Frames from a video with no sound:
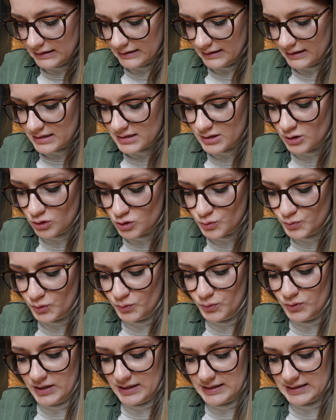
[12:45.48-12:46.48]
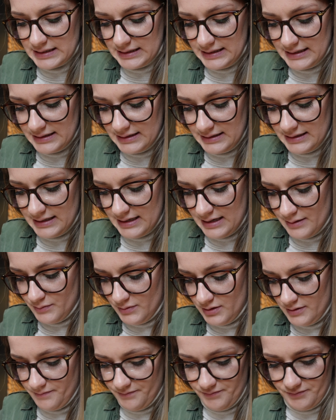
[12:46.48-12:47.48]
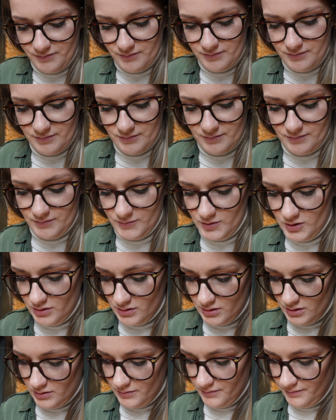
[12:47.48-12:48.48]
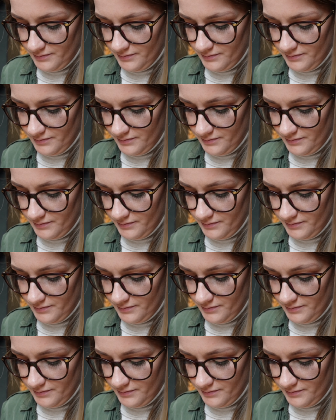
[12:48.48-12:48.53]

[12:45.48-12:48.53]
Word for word: Teraz go spróbuję z knedlikami. Wiecie co?